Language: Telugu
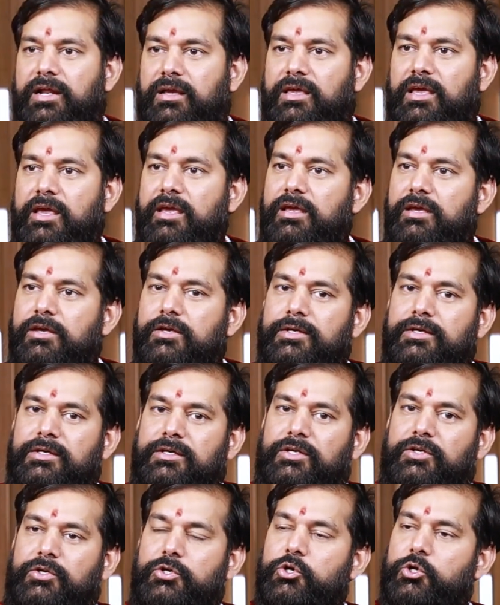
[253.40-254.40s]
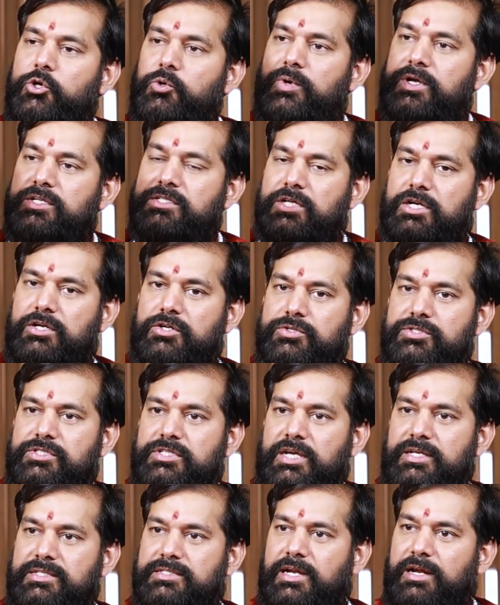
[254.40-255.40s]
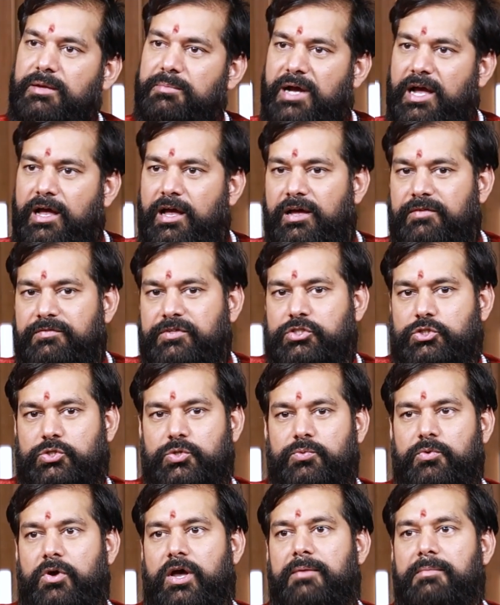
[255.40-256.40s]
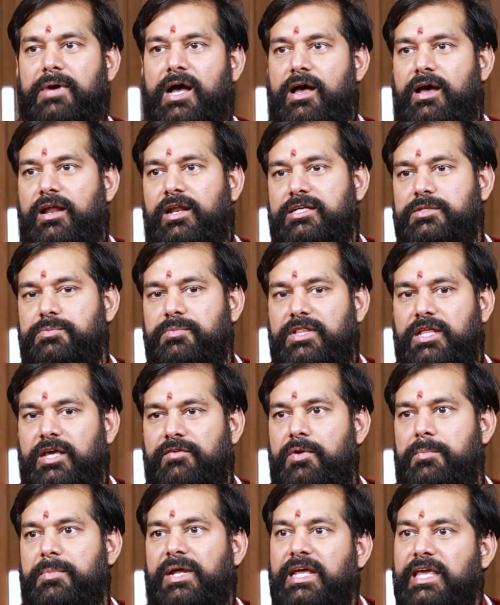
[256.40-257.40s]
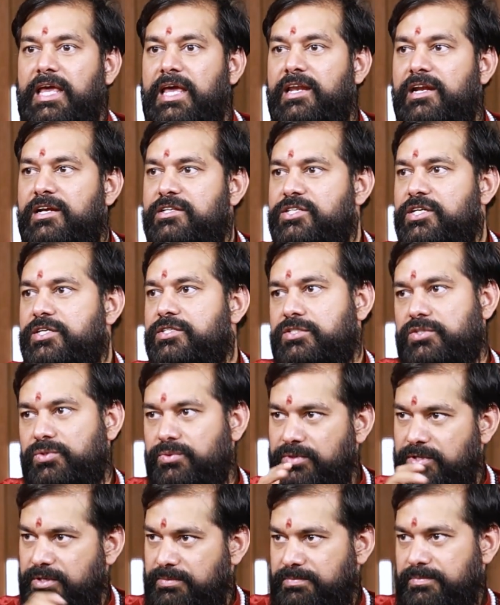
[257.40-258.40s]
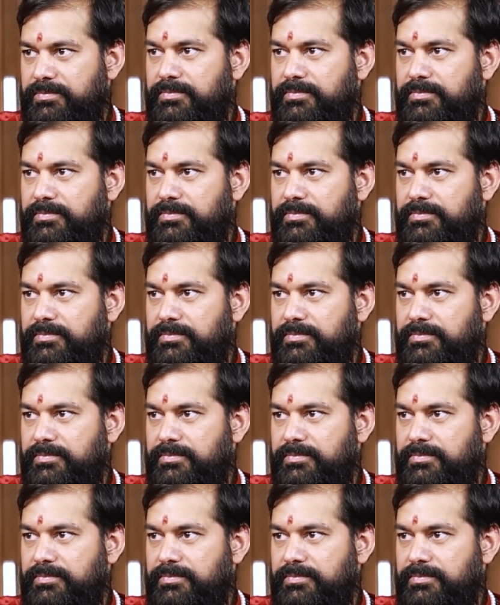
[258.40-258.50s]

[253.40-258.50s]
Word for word: మనకి యూనివర్స్ నుంచి శ్రీ మహావిష్ణువు ఆ మహాలక్ష్మీదేవి మనకి ఎనర్జీ ఇస్తుంది